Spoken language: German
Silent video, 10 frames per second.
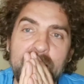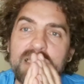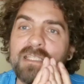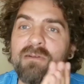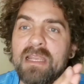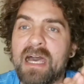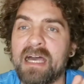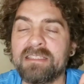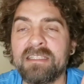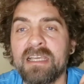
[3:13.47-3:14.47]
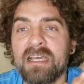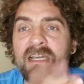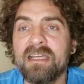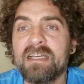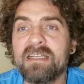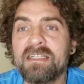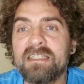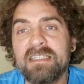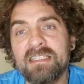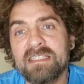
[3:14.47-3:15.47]
Squalan
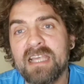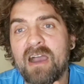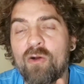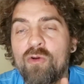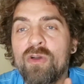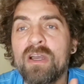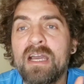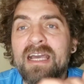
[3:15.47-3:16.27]
äh, ist auch